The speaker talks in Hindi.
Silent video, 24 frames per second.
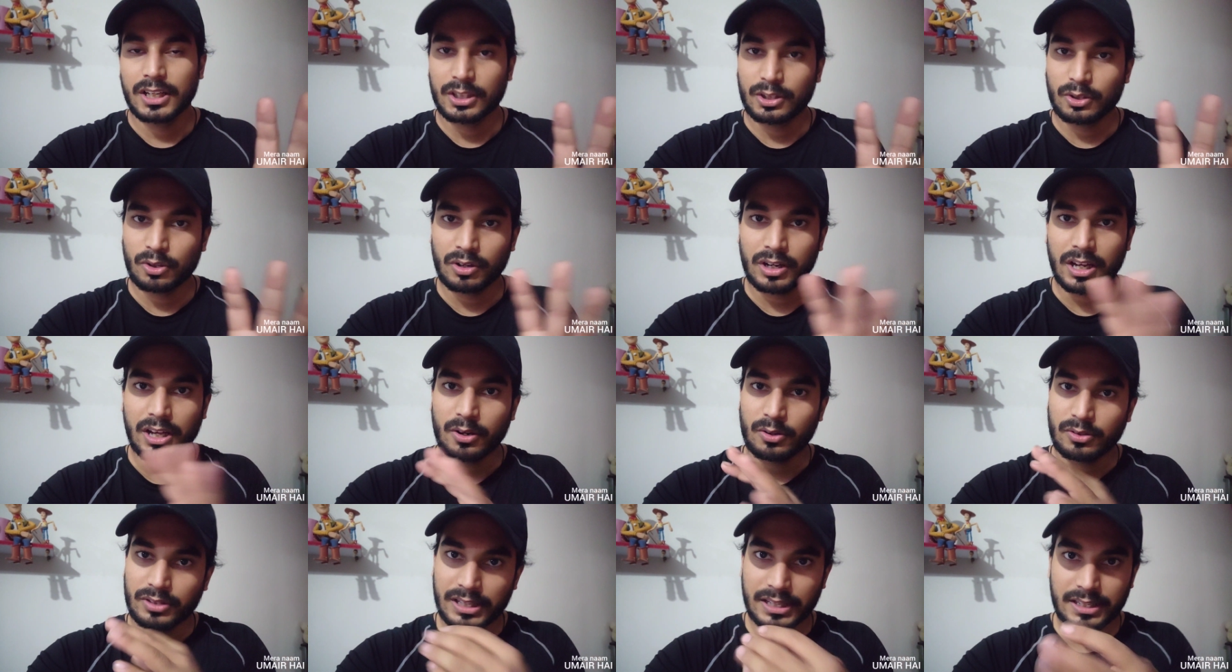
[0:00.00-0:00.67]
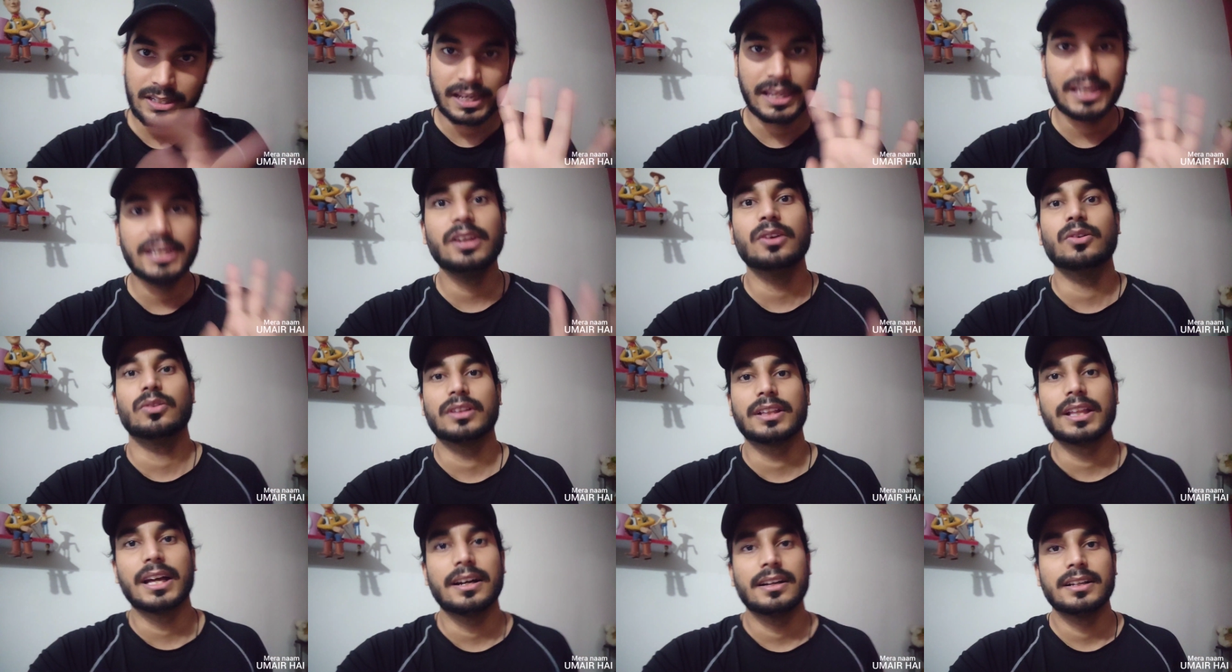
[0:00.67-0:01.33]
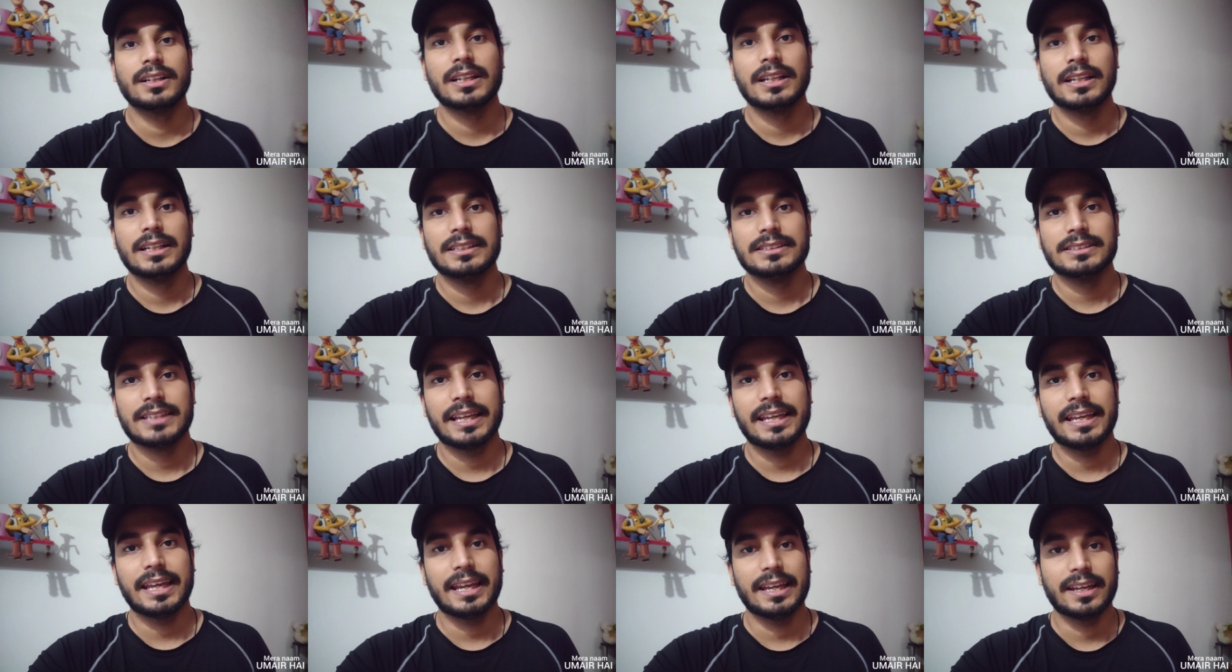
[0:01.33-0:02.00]
तो उनका रोता नहीं होता
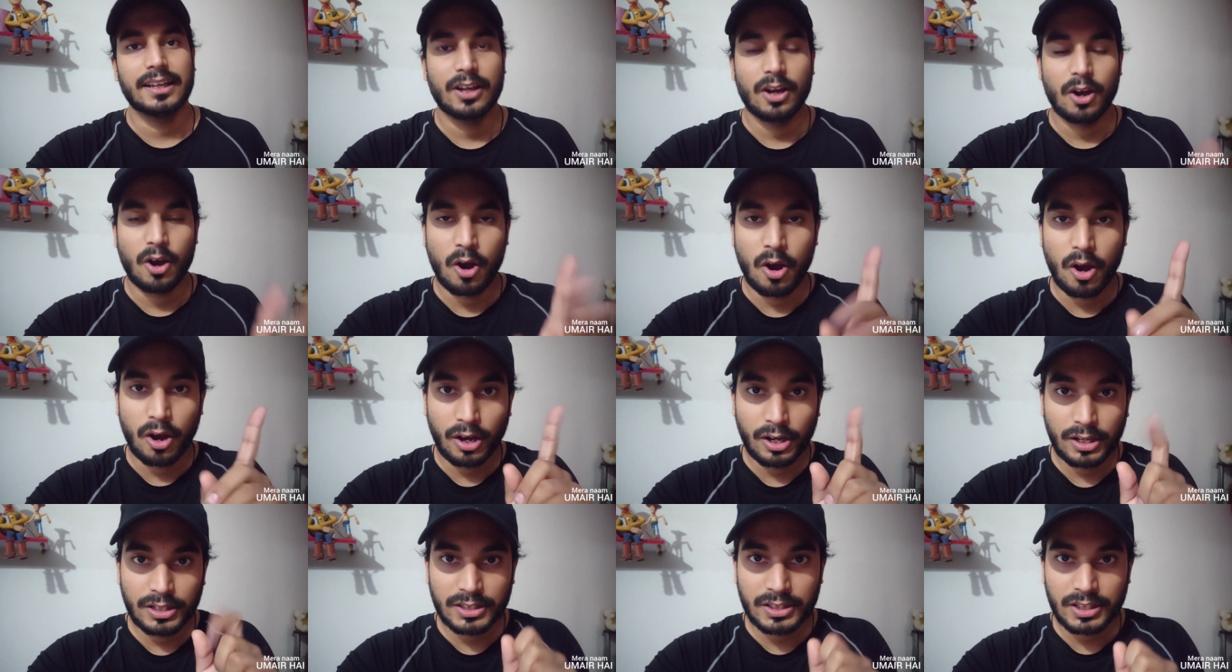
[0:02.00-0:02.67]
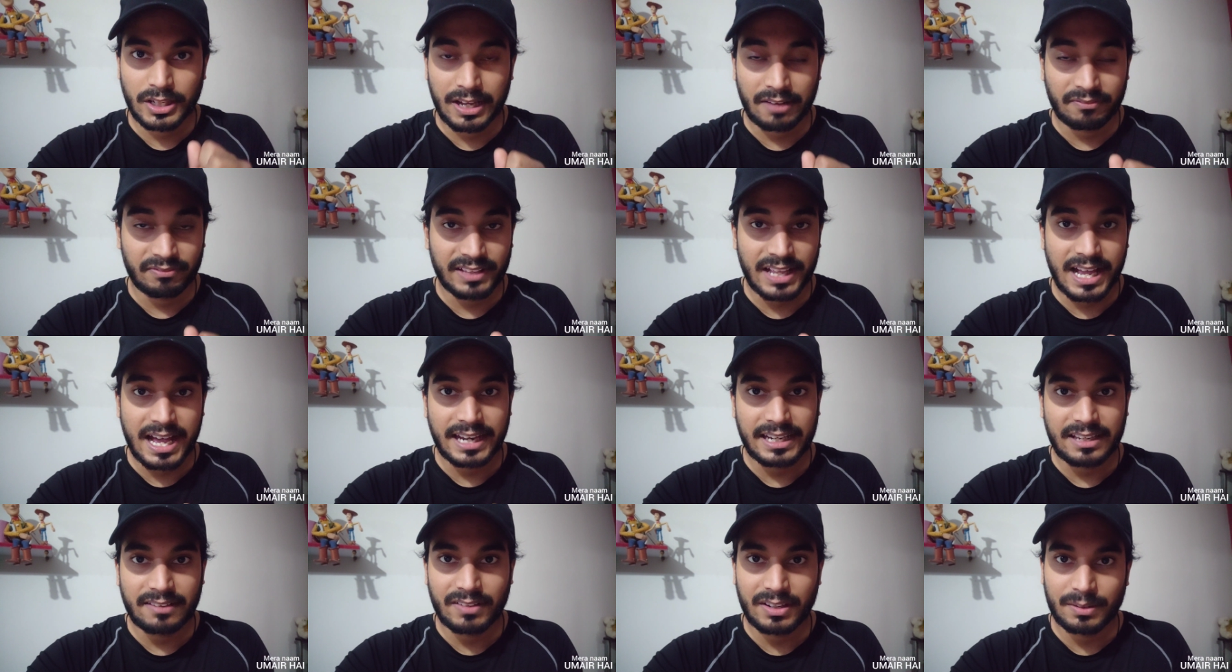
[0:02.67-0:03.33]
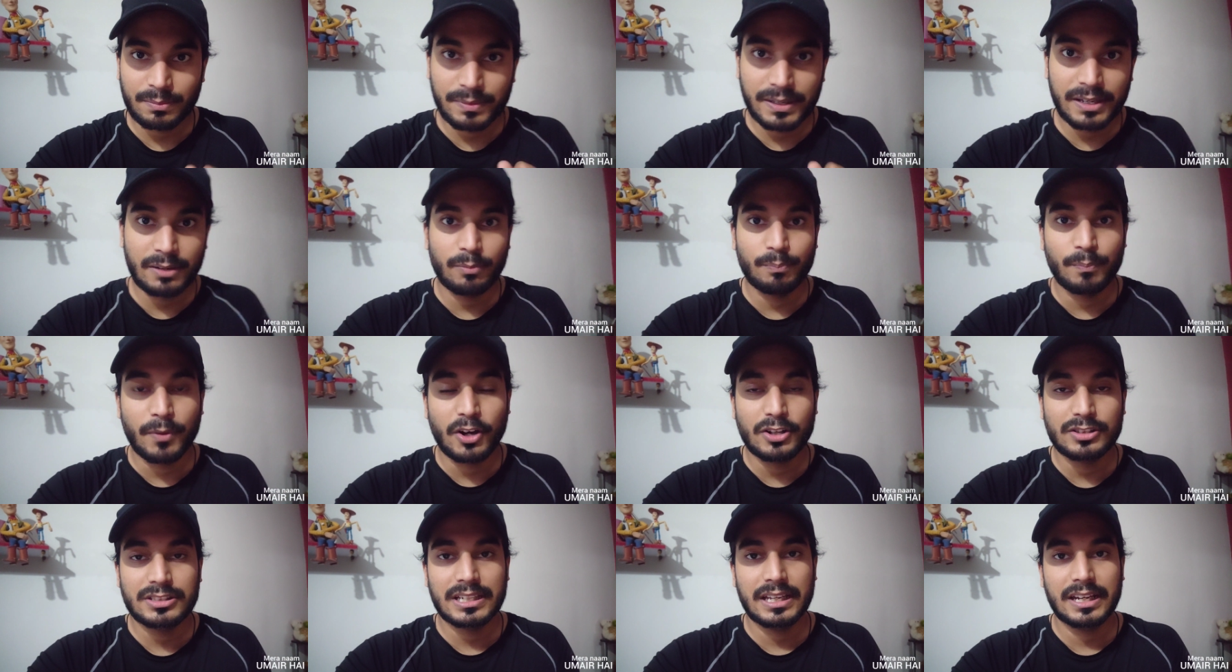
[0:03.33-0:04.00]
सही है और अवतार के वक्त भी
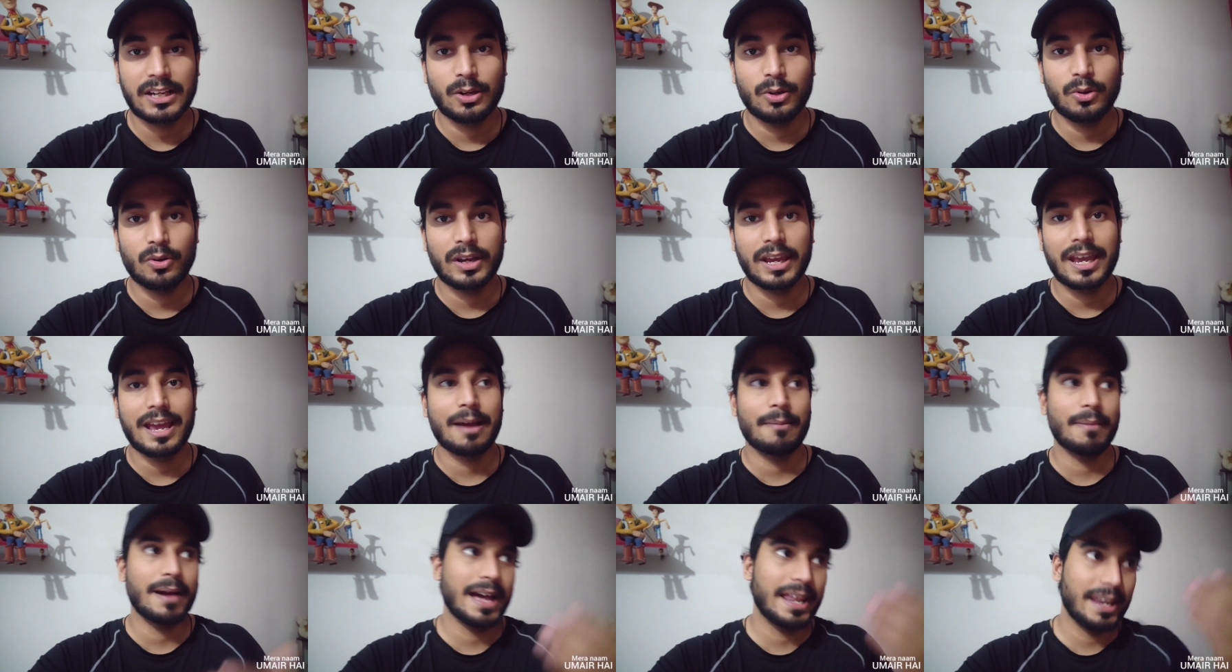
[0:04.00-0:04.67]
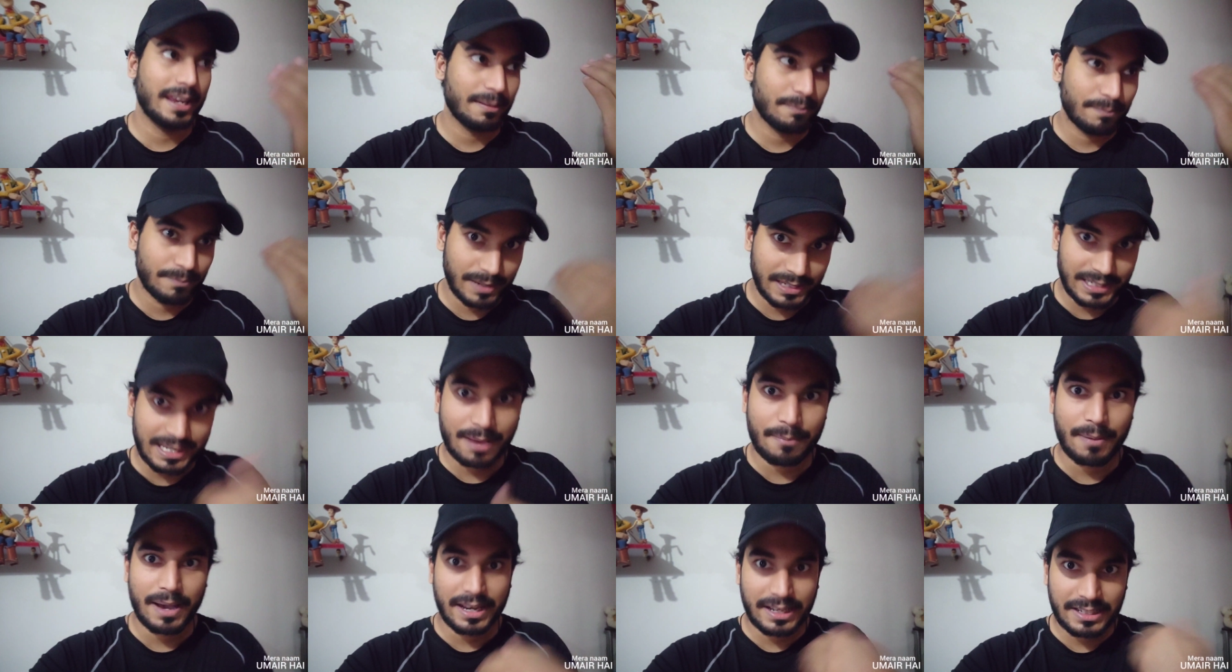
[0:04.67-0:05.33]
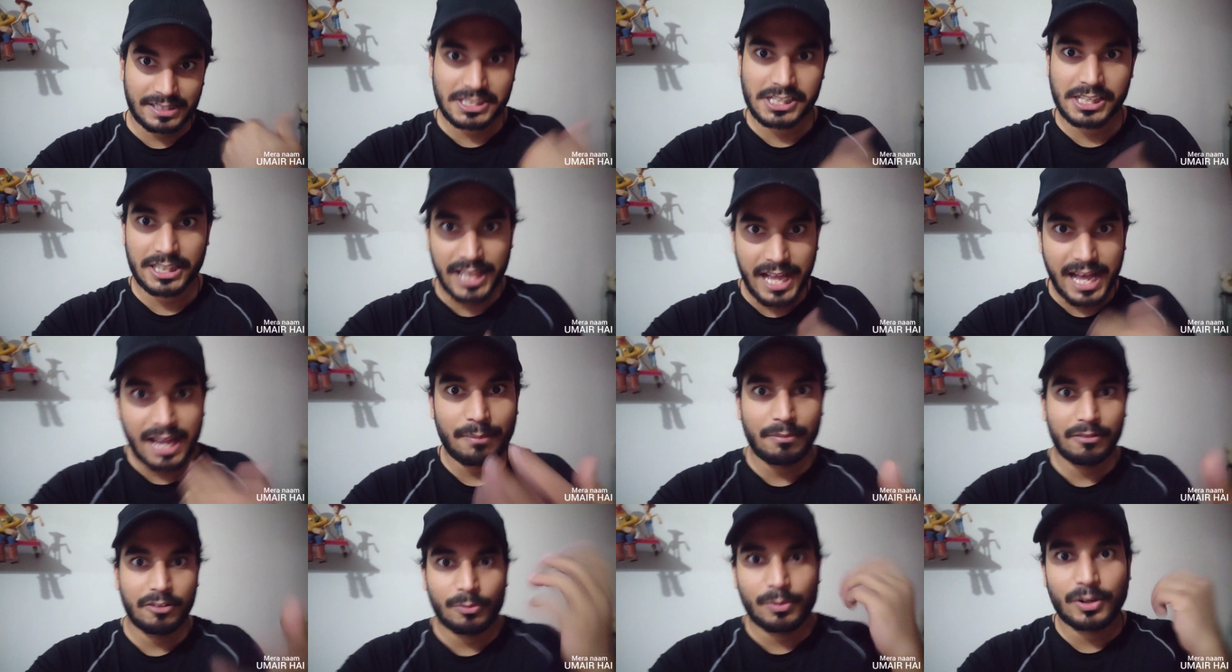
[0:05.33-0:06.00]
बहुत सारे लोग हैं हमारे बल्कि हमारे
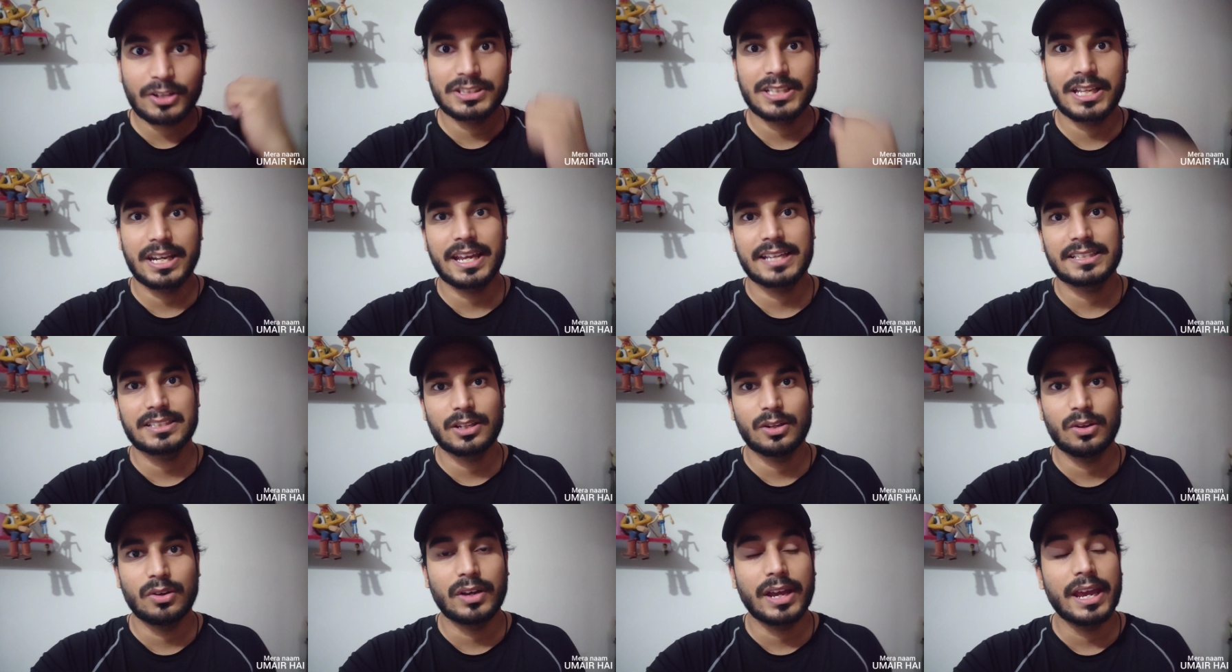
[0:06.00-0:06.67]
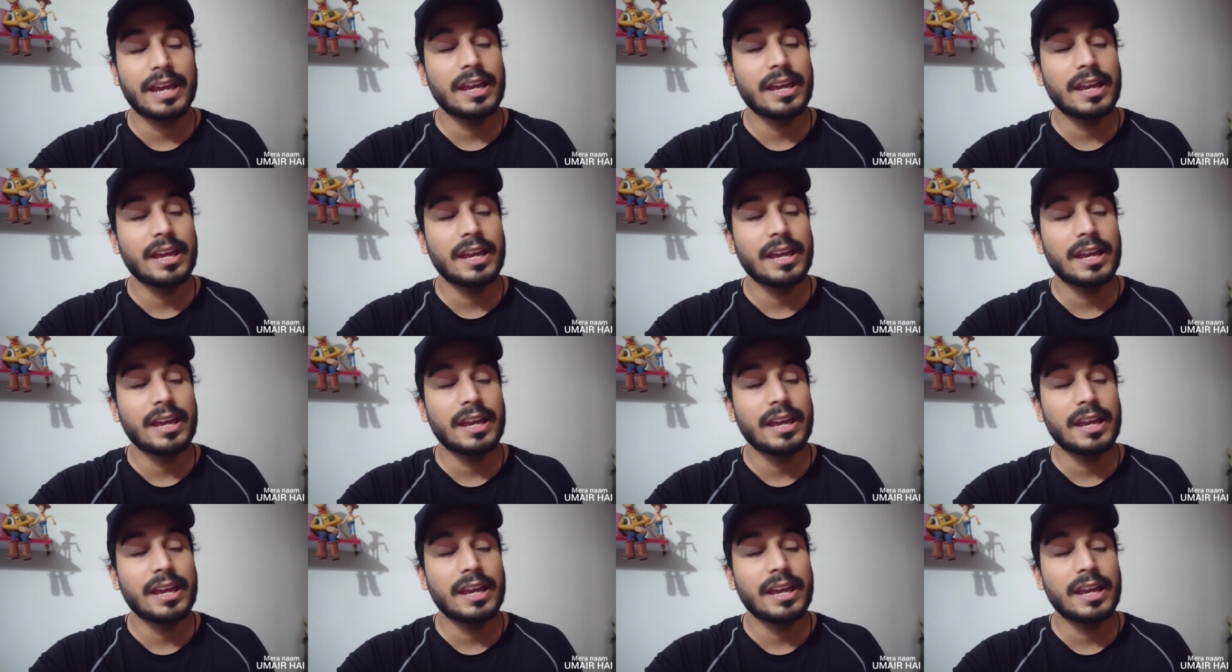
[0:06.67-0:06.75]
रिश्तेदार में भी बहुत सारे ऐसे लोग